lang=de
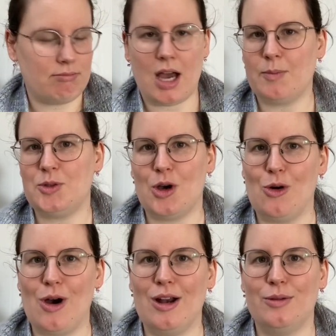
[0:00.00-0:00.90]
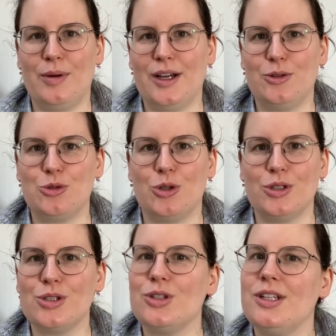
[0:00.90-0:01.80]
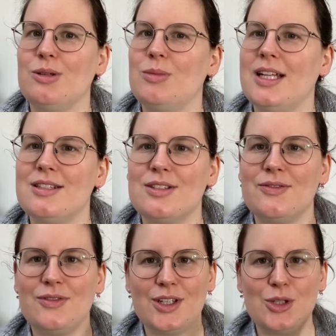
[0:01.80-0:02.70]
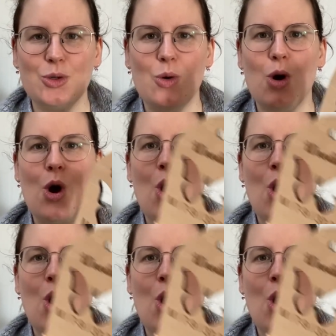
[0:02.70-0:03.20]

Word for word: habt ihr auch alle beide schon gesehen im letzten Video.